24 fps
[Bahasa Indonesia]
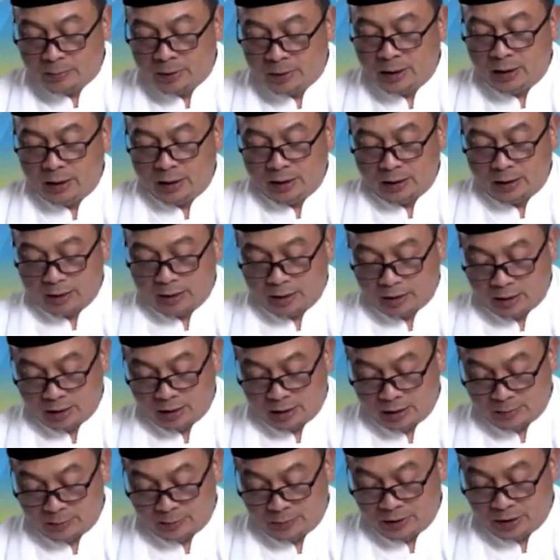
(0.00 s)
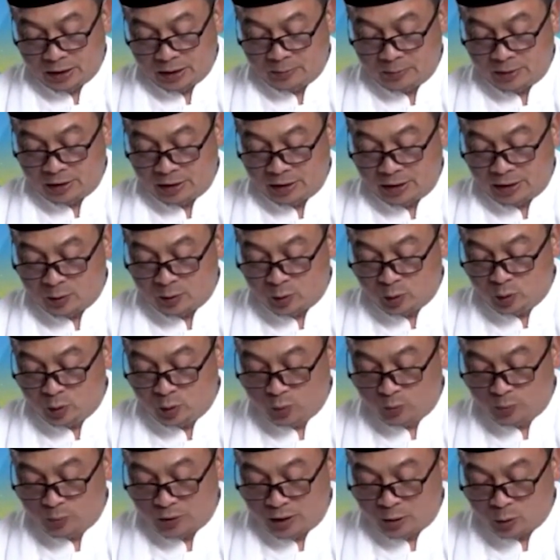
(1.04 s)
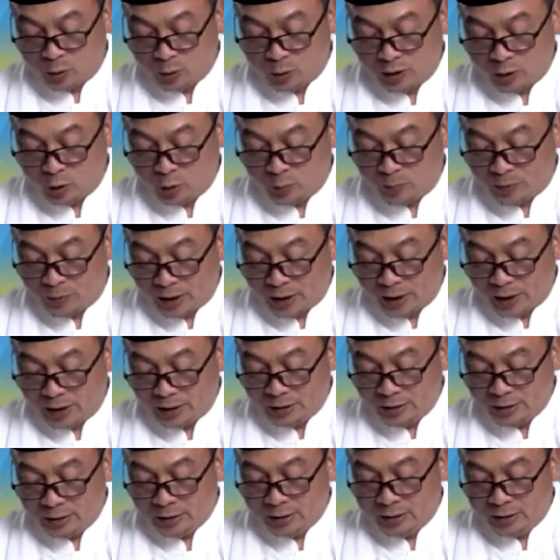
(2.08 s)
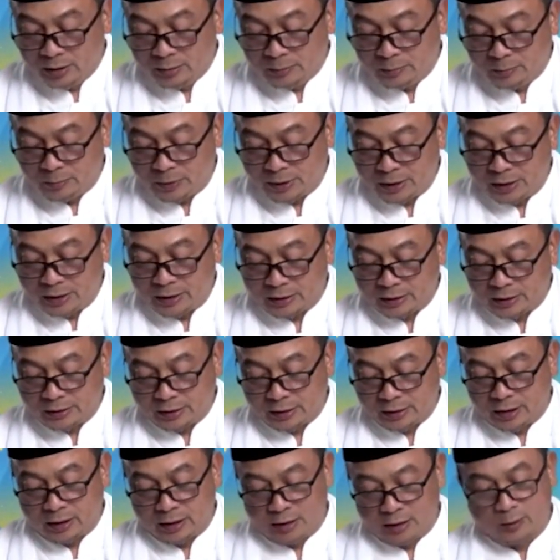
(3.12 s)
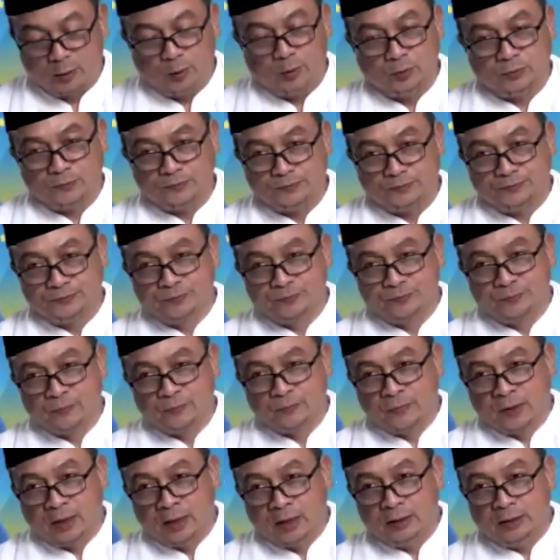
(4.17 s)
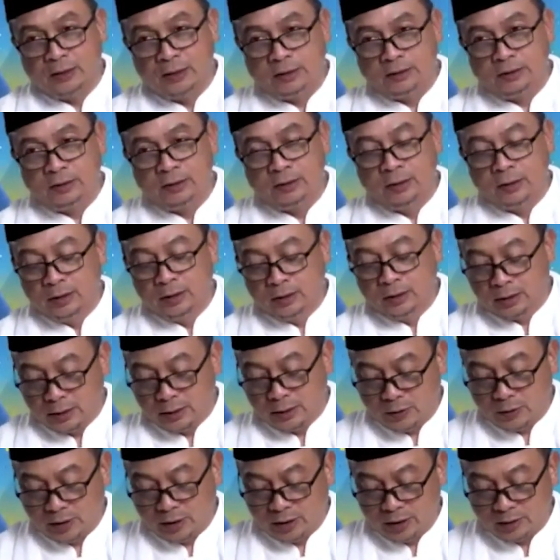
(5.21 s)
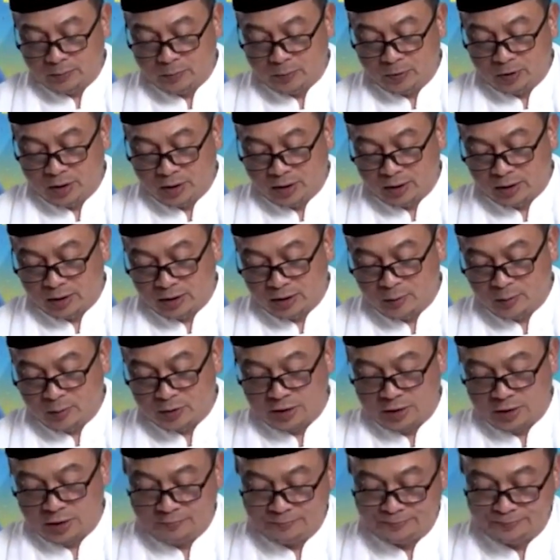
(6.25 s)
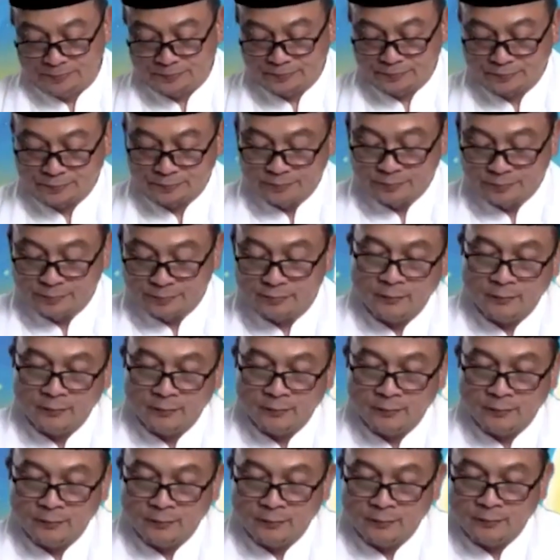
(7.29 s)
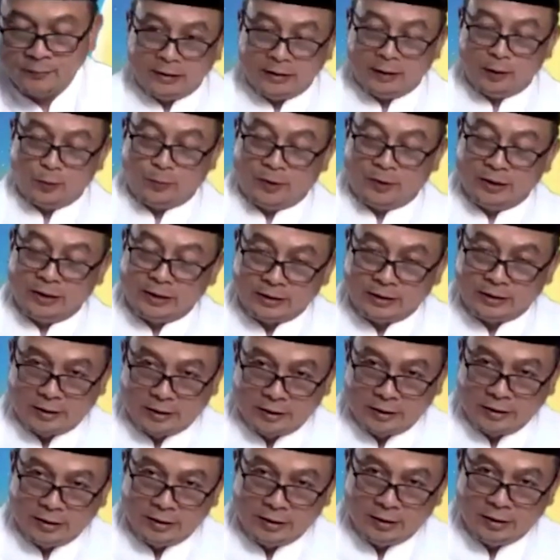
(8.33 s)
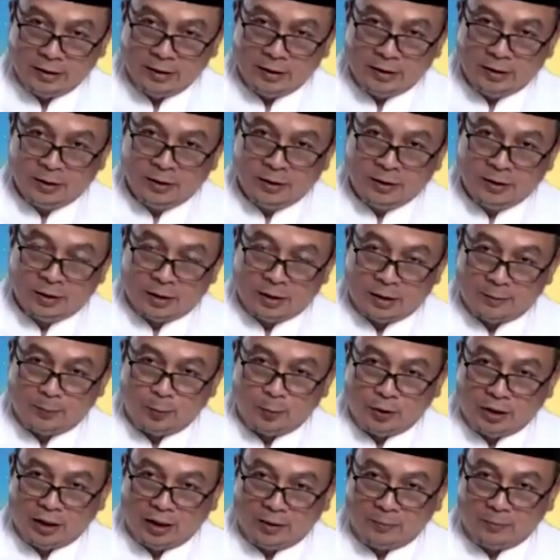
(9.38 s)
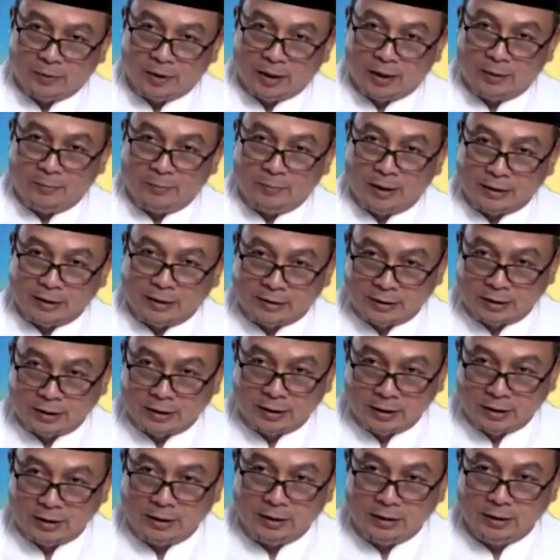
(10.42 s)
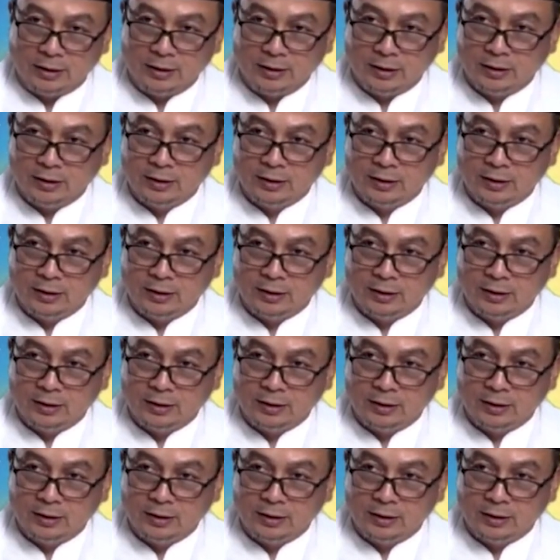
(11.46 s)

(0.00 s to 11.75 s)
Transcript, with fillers: Maka bila mana aku, lupa, aku kelupaan, peringatilah aku. Hadis riwayat Bukhari dan Muslim. Jadi rupanya di sini uh, Bu Hamka masih